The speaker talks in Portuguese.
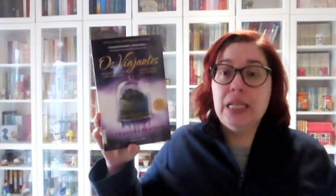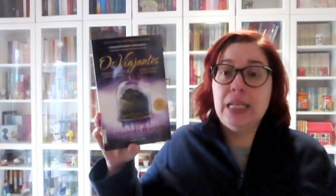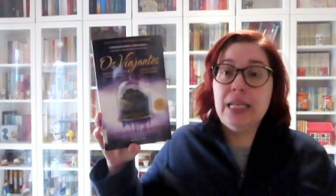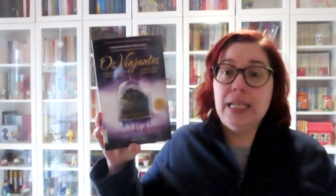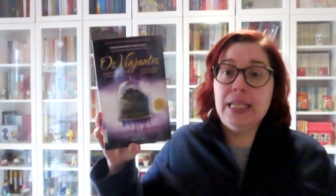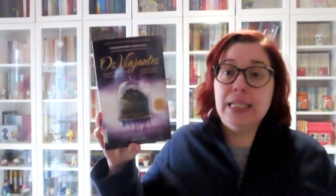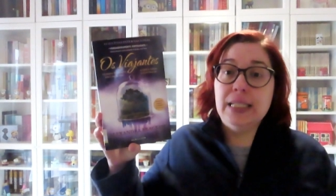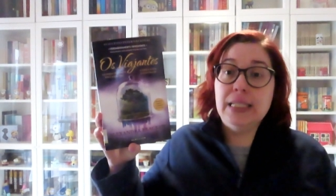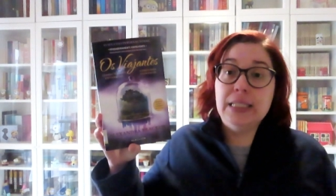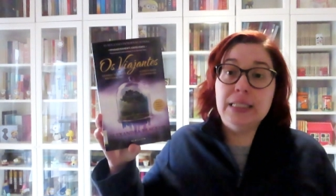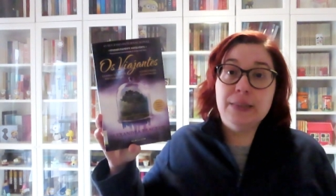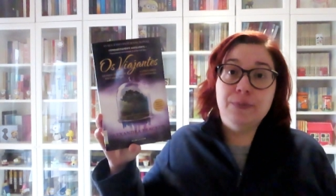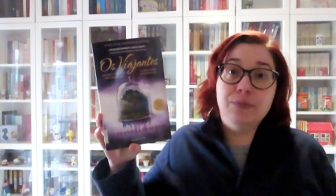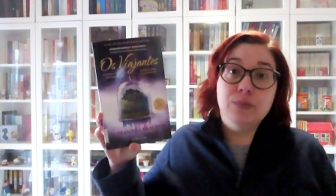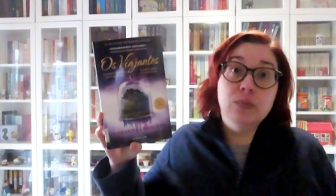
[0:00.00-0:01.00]

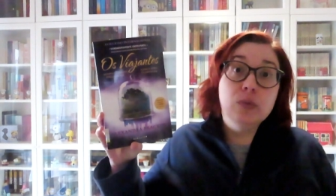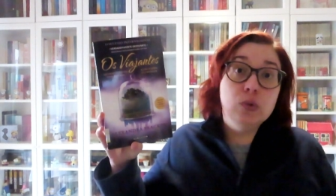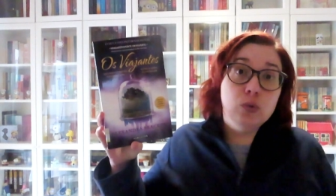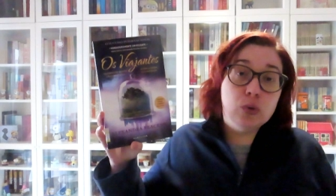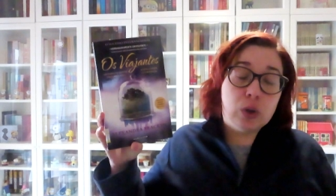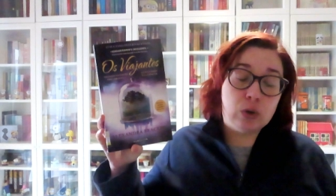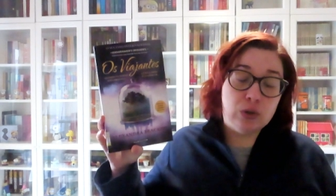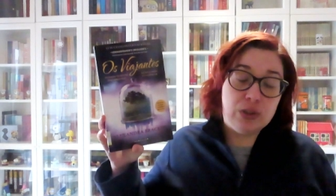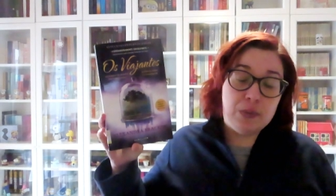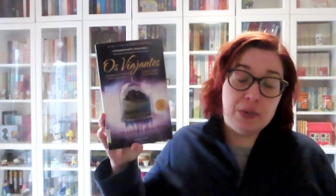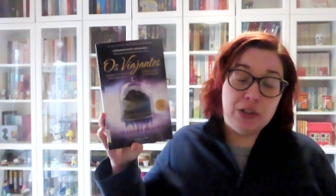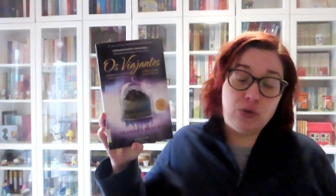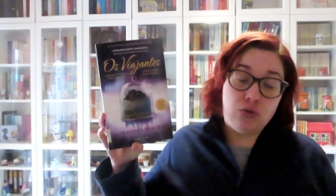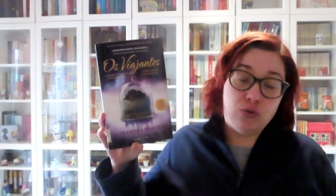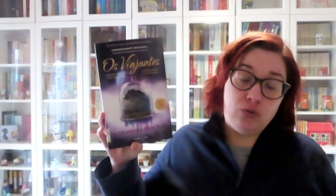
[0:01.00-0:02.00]
uh,
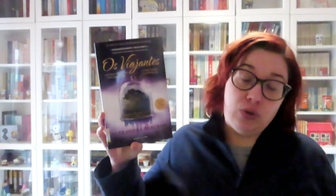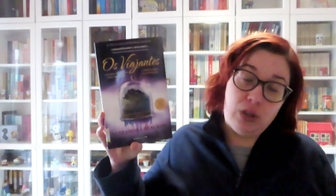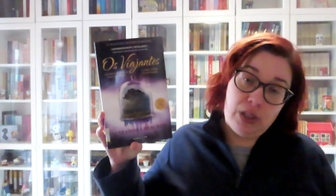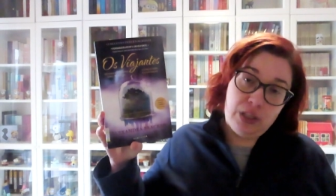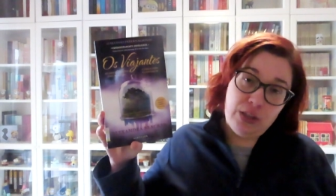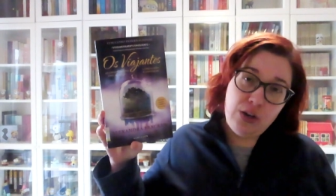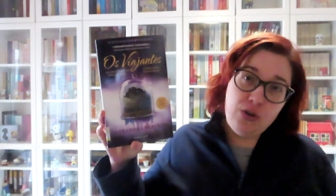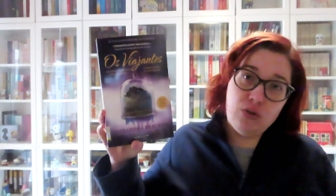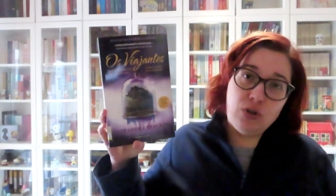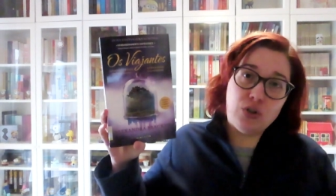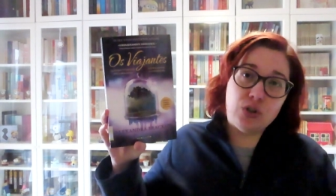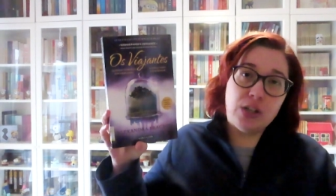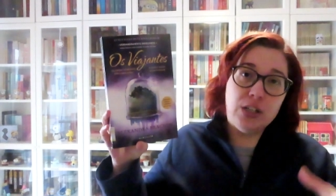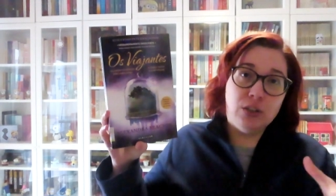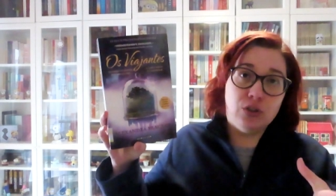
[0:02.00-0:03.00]
acontecimentos
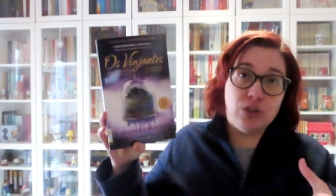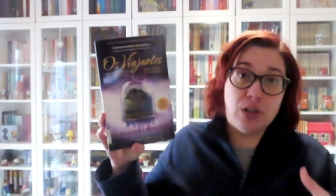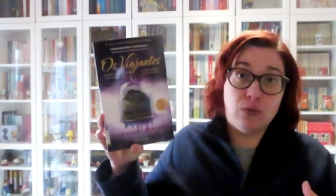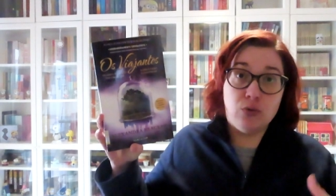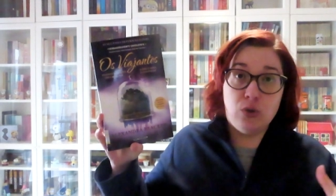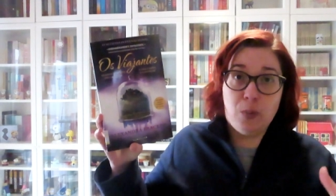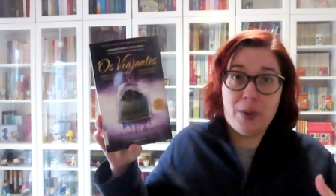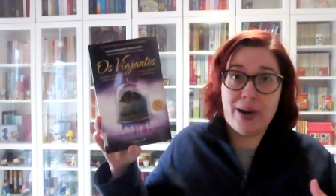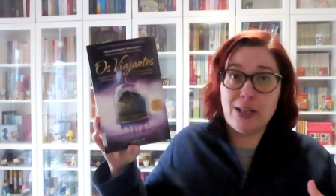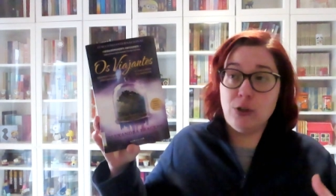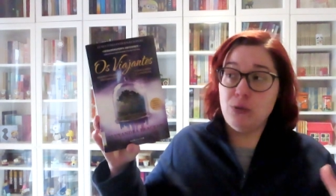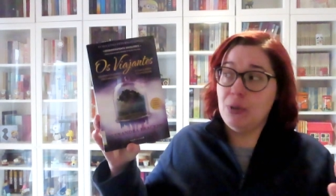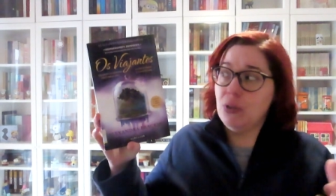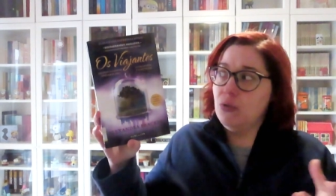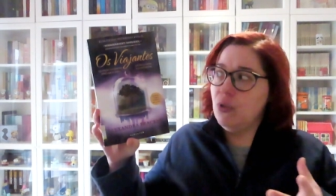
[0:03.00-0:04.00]
anteriores, eles estão
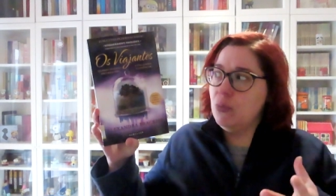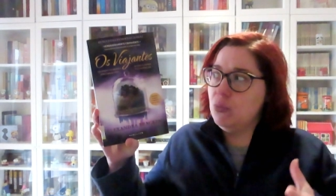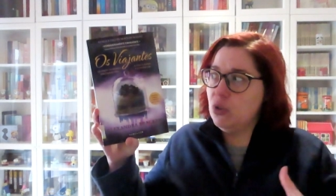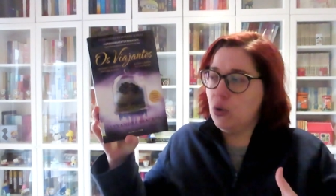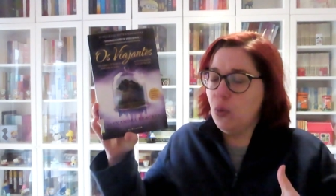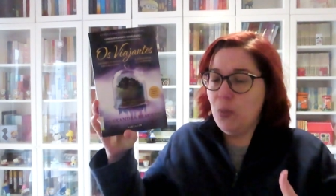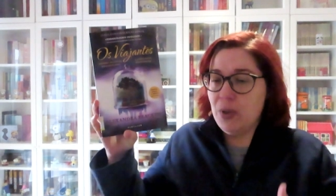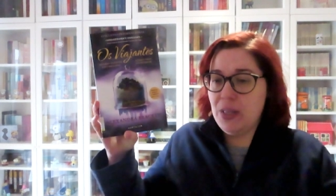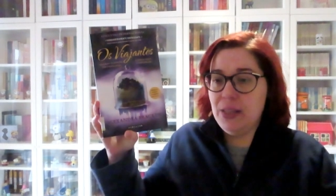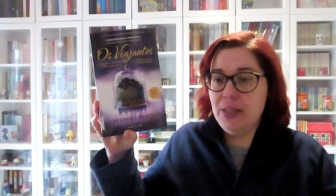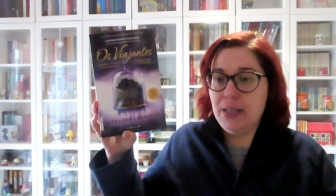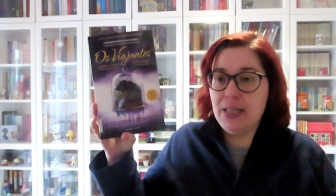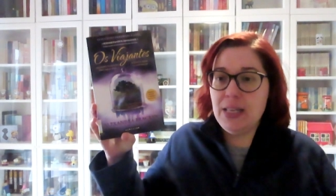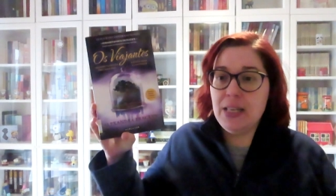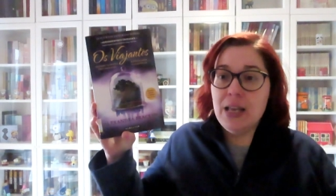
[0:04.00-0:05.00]
separados, portanto vamos acompanhando
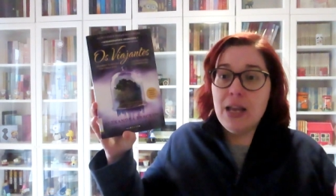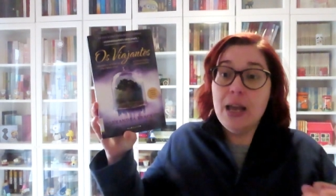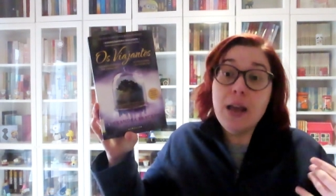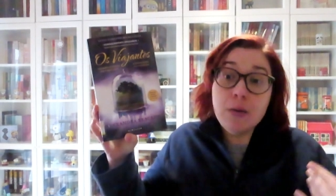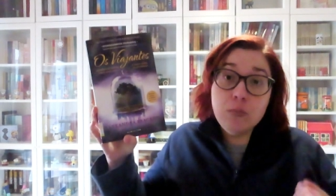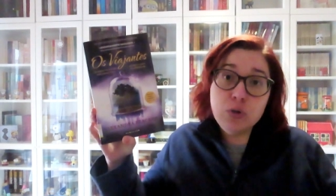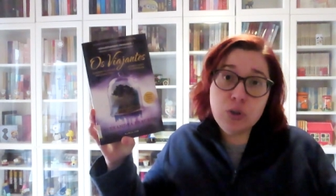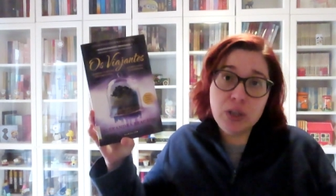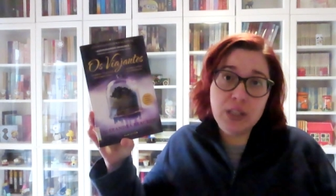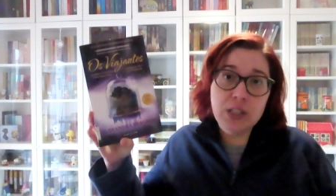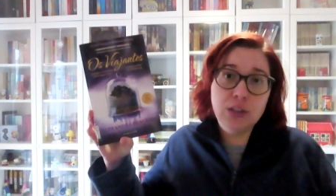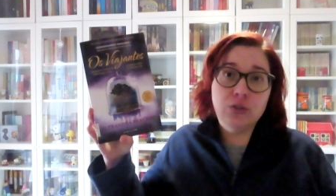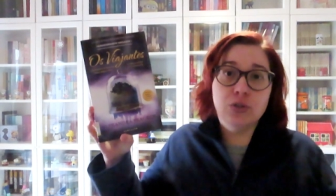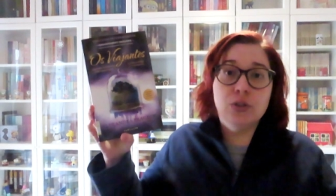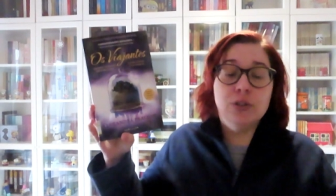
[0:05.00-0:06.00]
aqui a busca
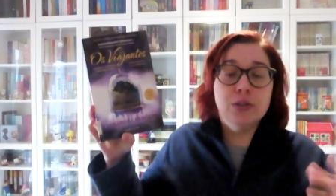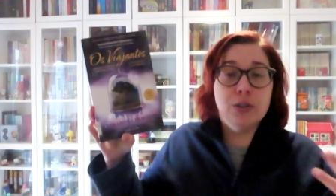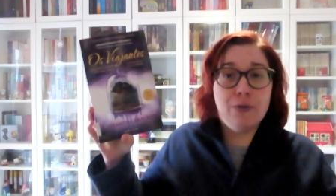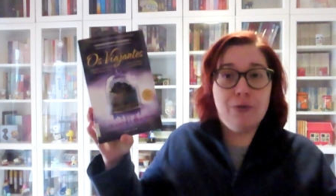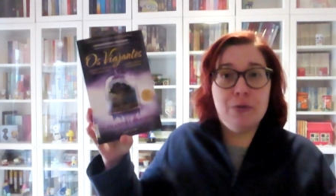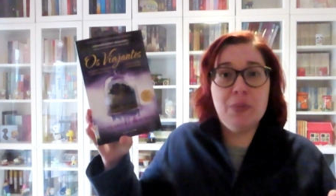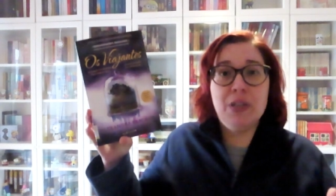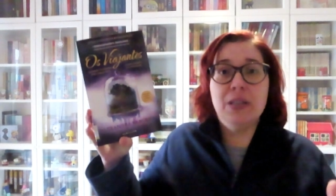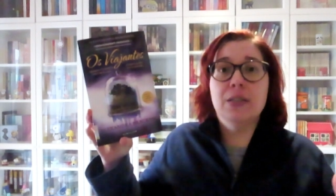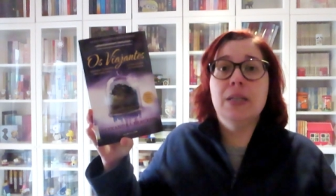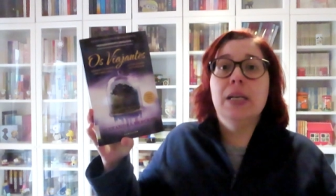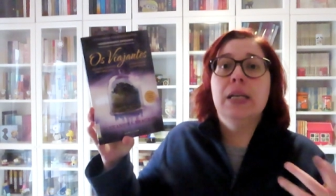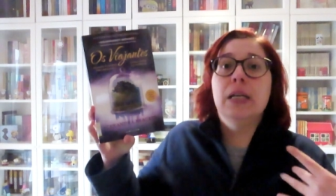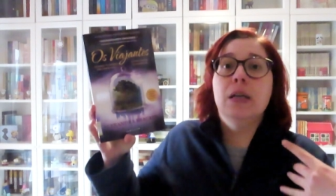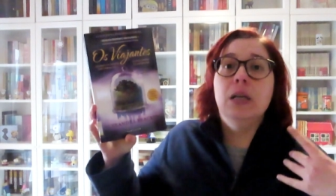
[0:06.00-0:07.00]
deles novamente
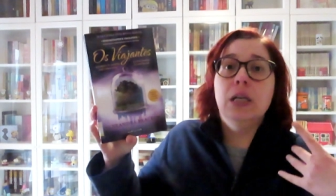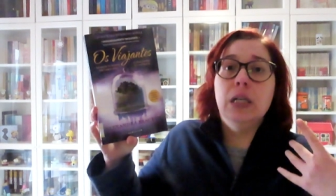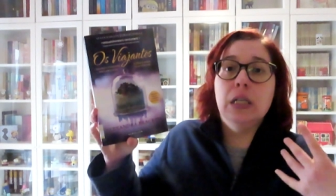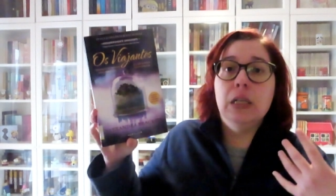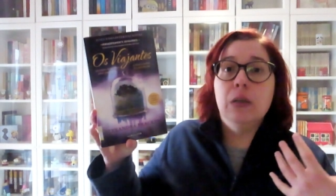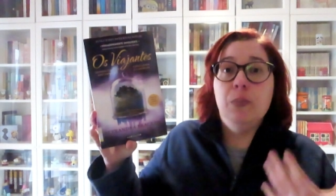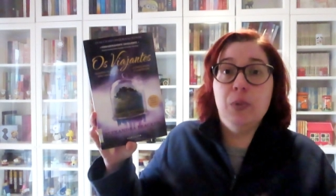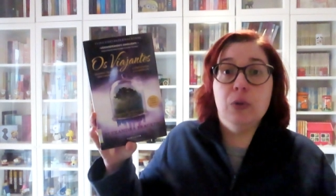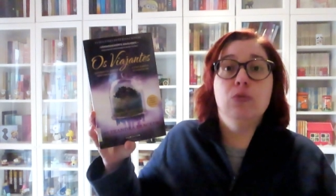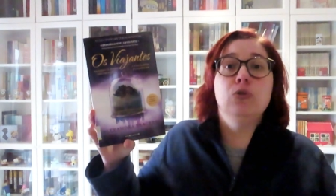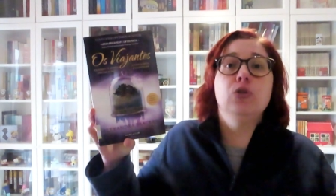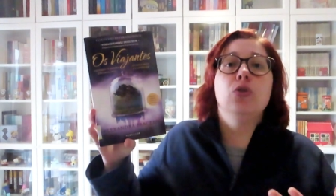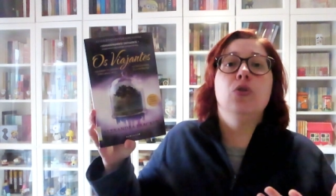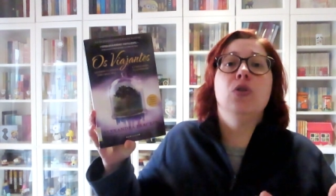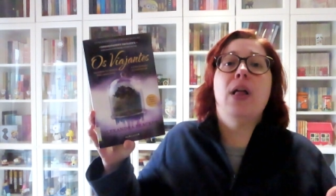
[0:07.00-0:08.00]
uh, pelo
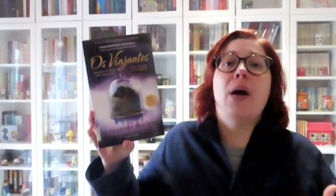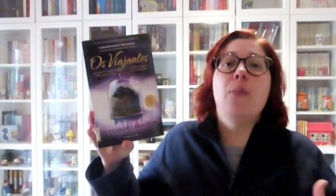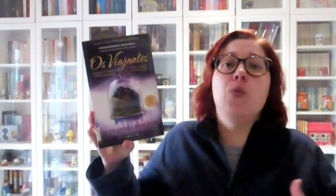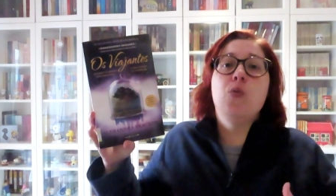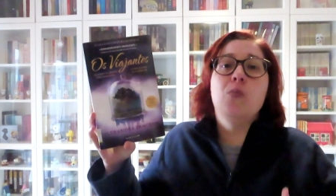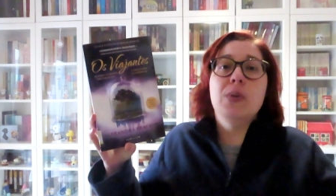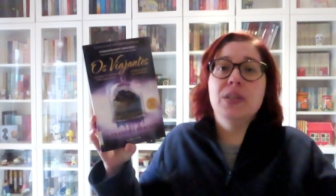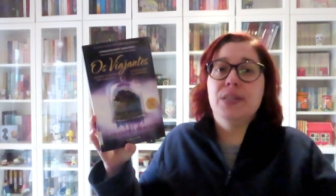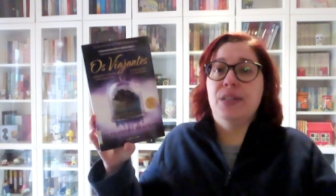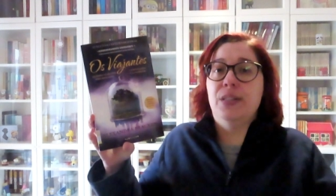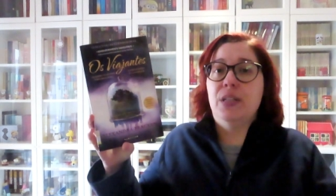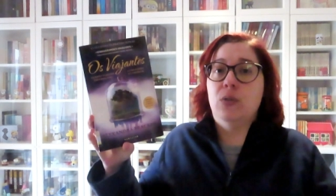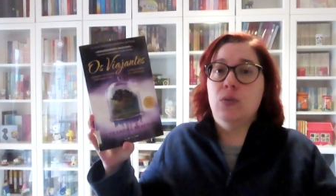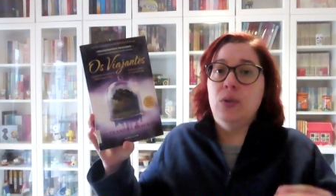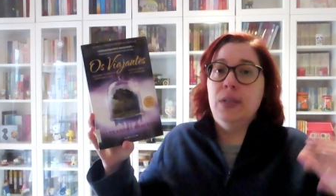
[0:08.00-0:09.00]
astrolábio, mas
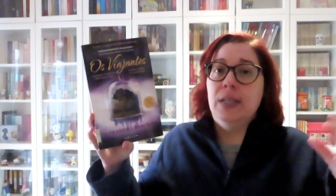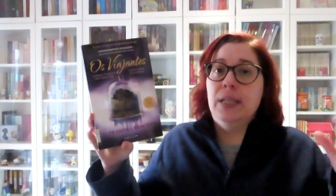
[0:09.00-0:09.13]
então